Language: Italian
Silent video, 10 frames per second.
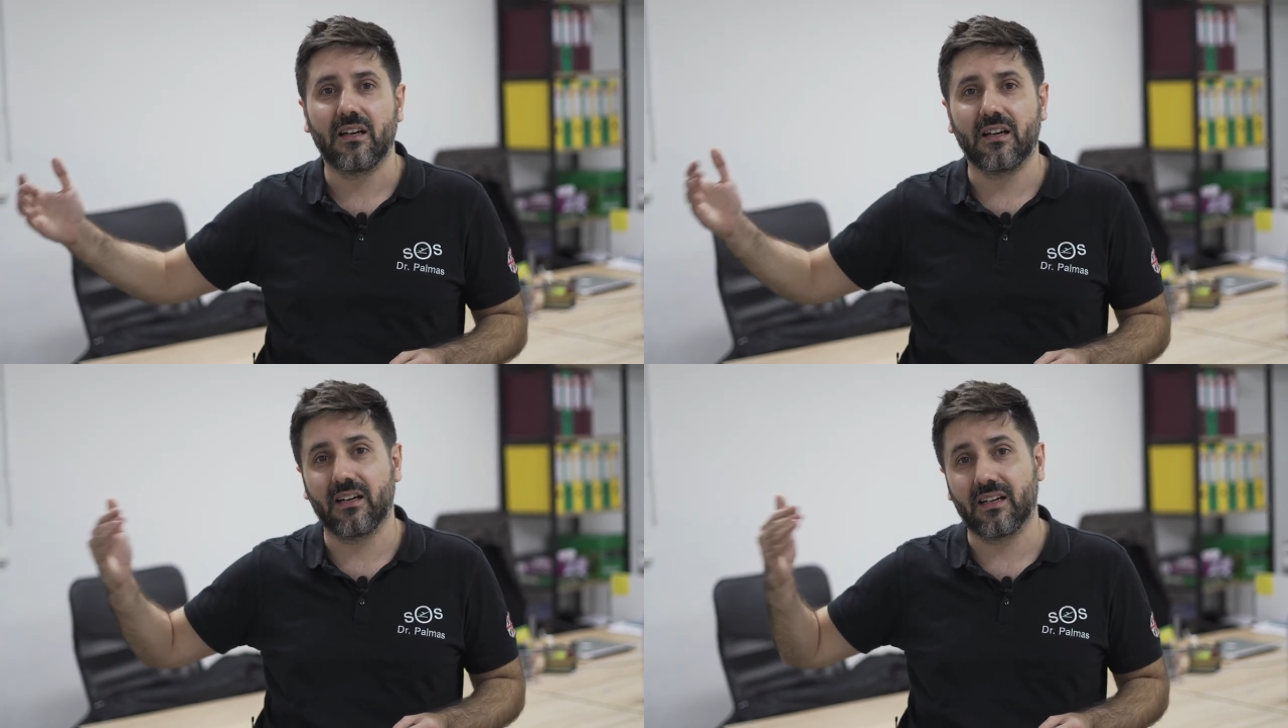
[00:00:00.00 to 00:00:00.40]

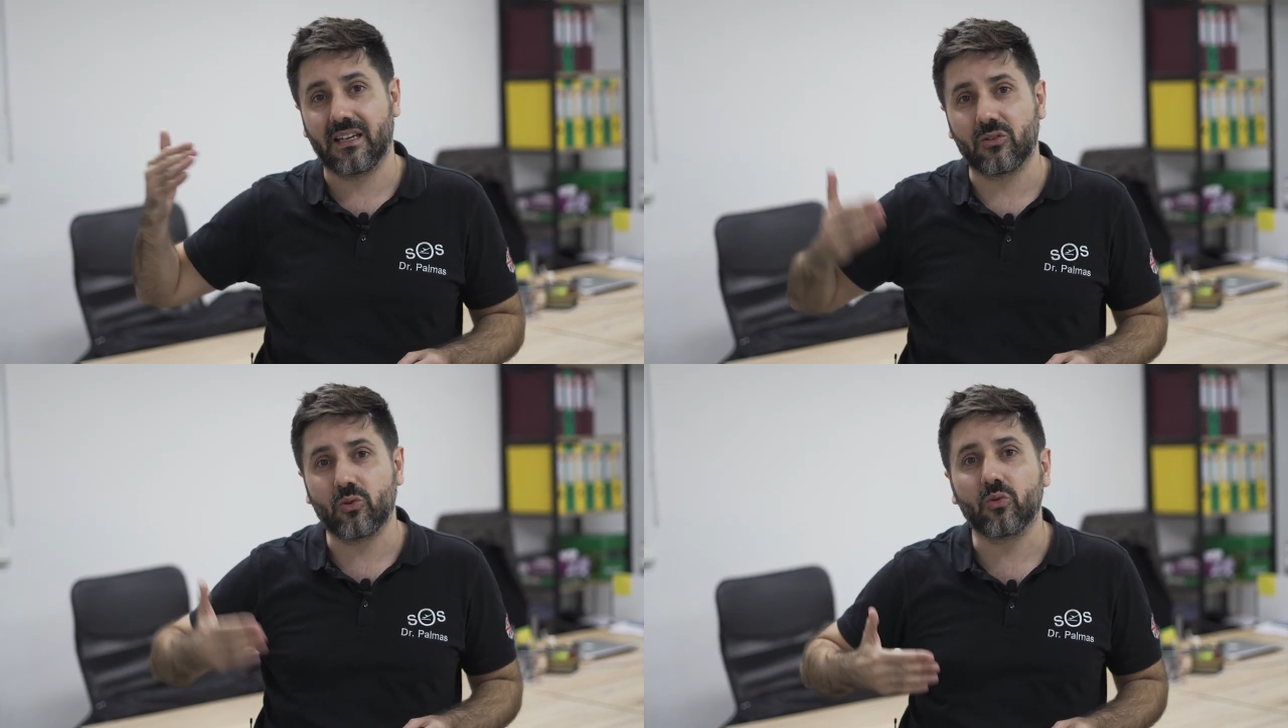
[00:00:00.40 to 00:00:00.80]
eh,
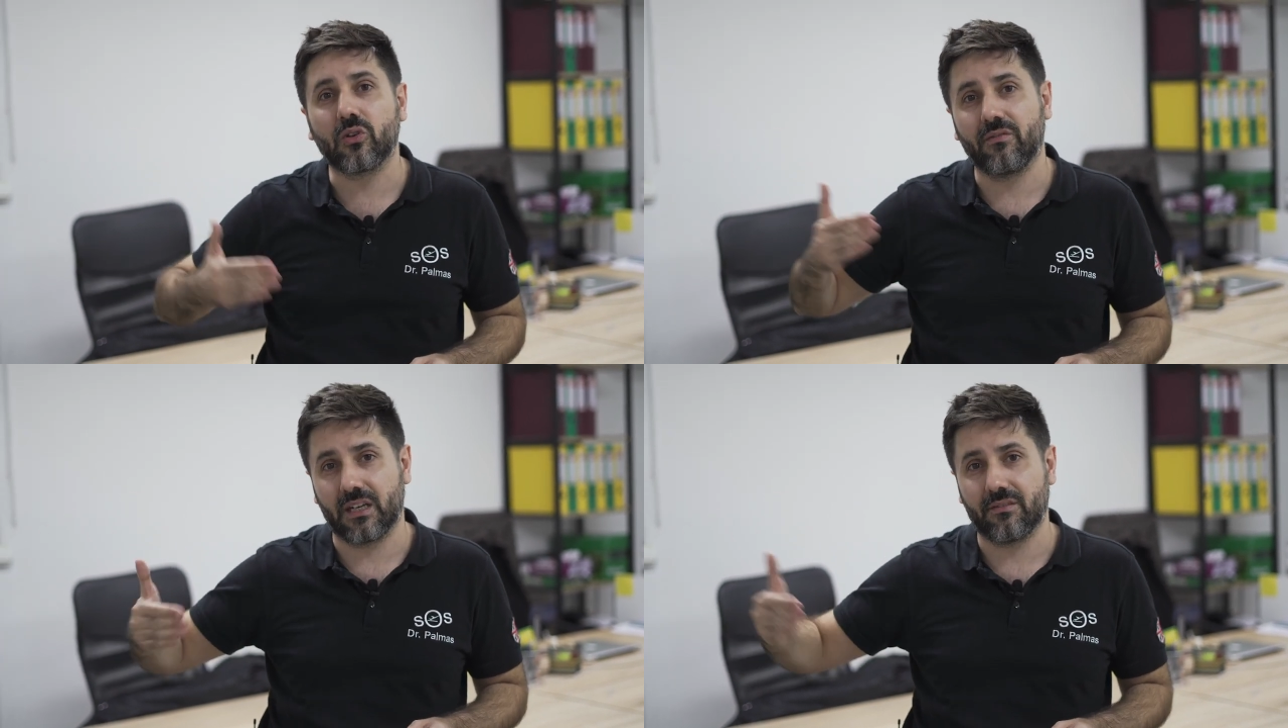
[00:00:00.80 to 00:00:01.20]
che
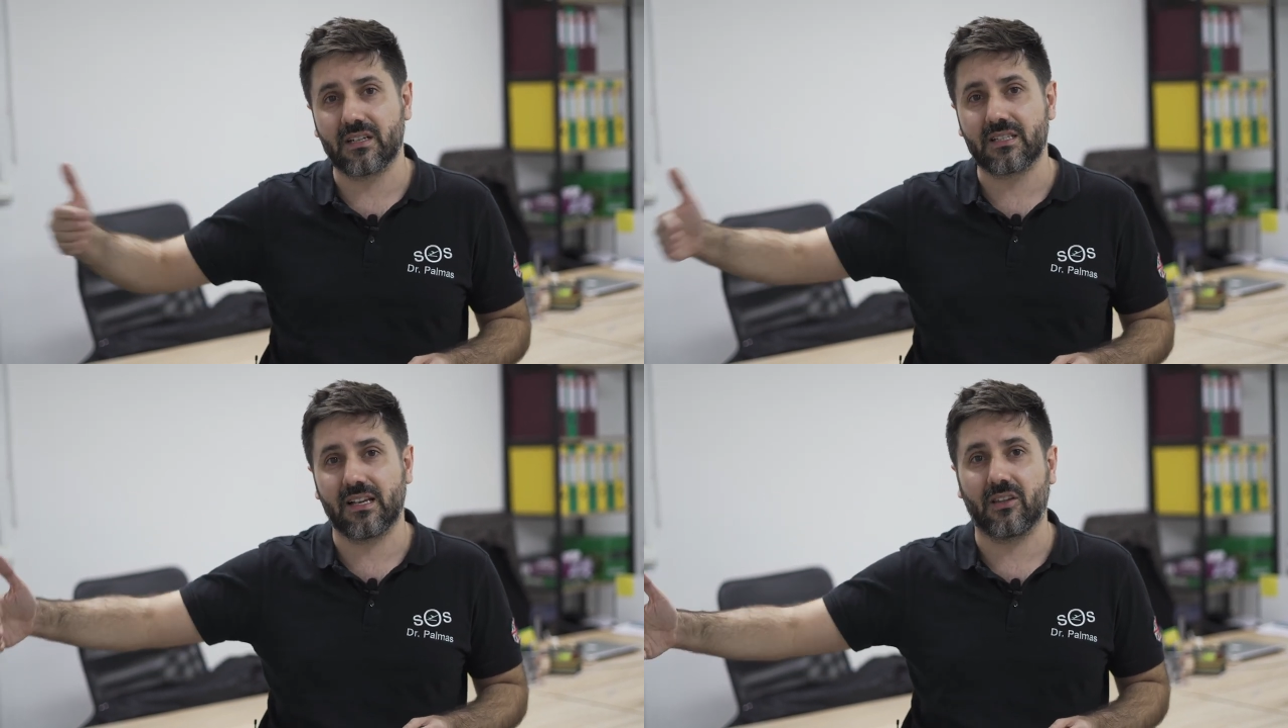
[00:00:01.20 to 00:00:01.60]
tutto viene
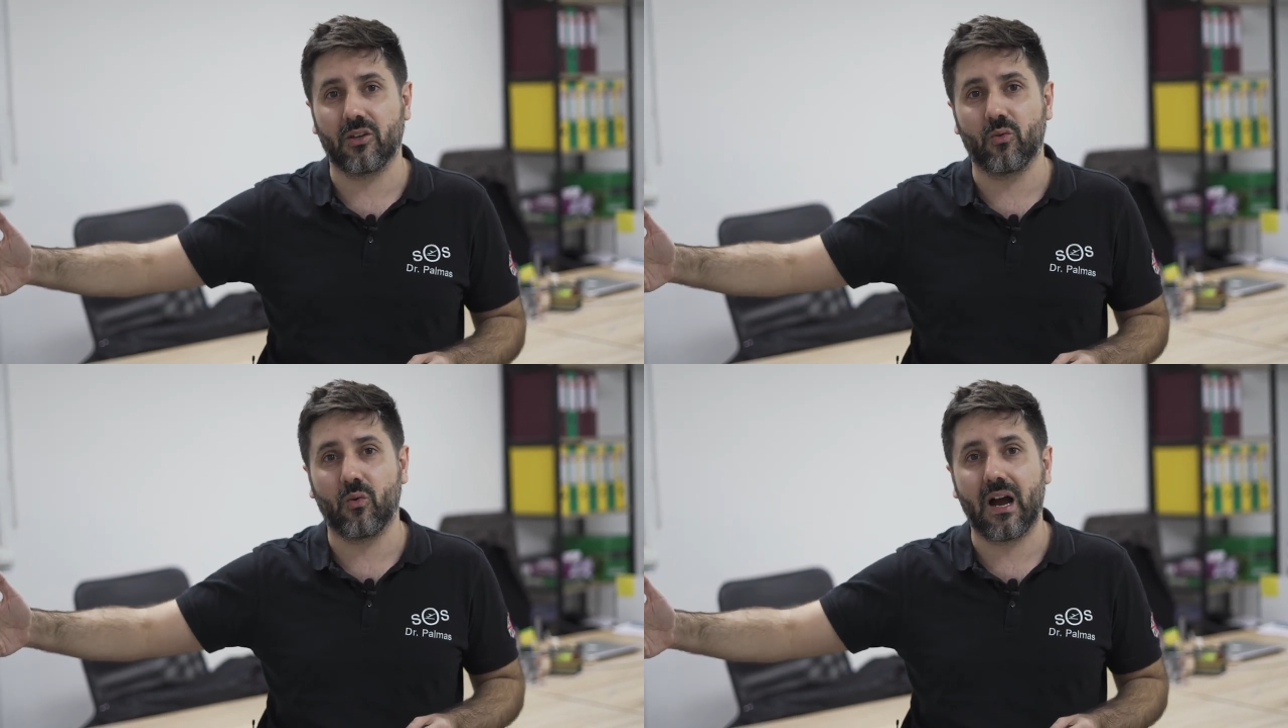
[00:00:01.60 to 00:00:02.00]
versato
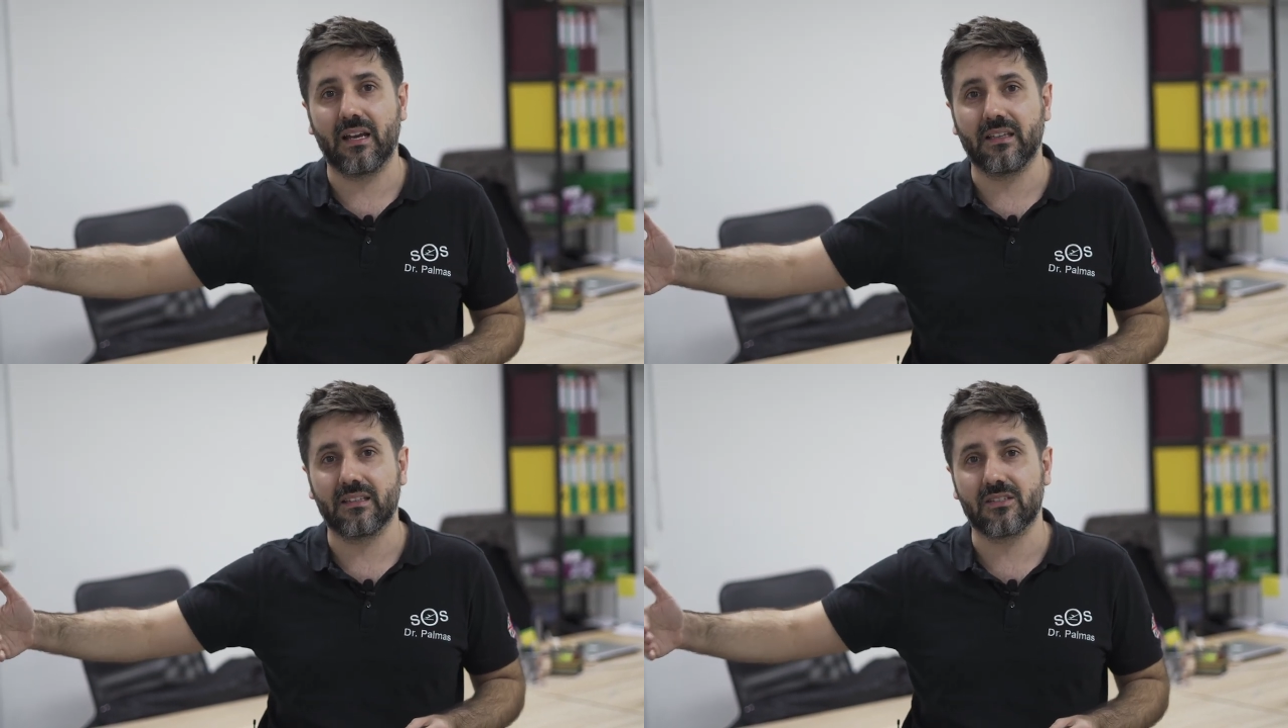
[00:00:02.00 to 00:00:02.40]
in
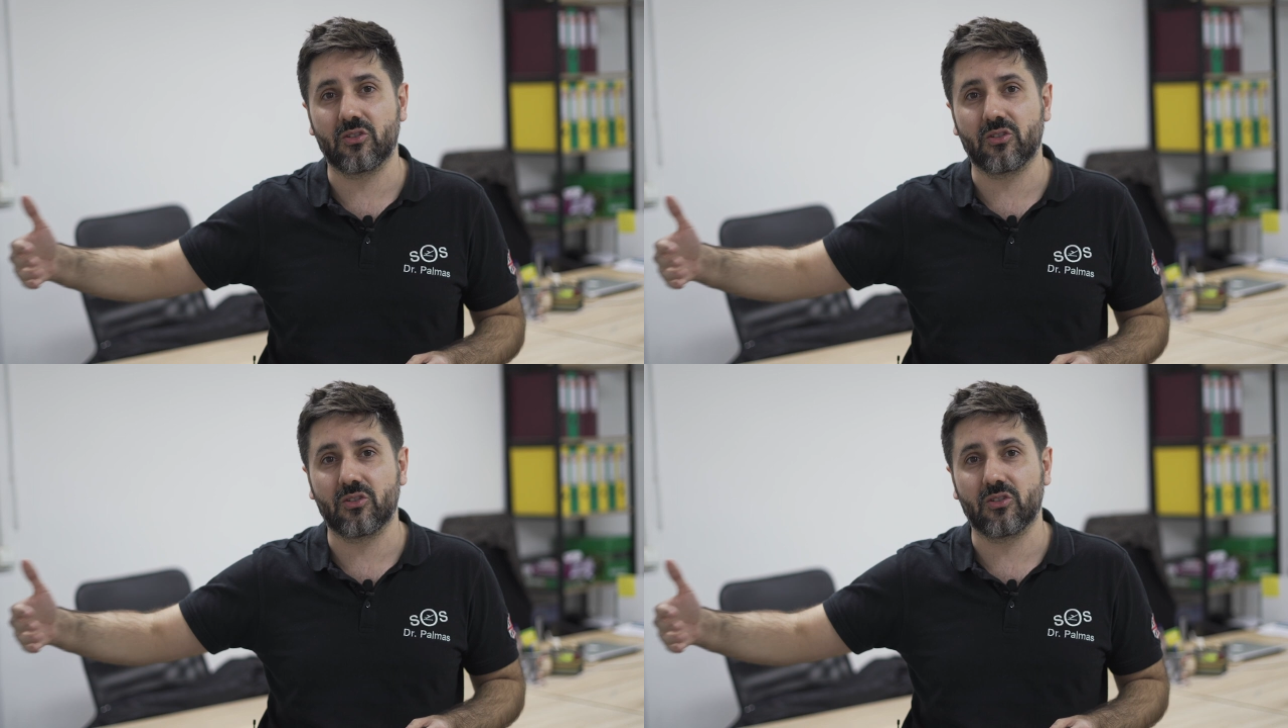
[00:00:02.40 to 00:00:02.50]
white,